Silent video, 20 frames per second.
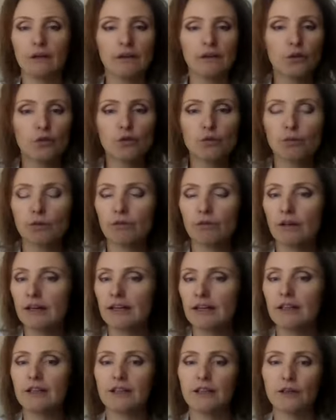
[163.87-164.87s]
не
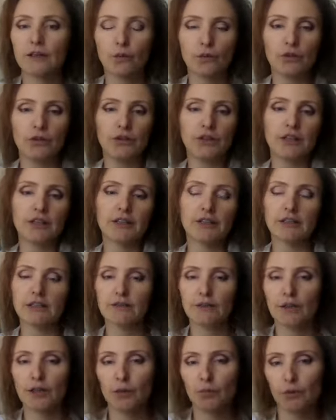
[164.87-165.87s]
успеваете, и тут и дети, и
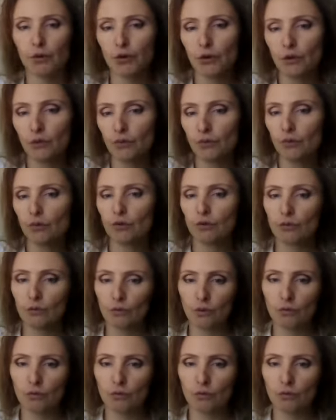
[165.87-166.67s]
звонки по телефону,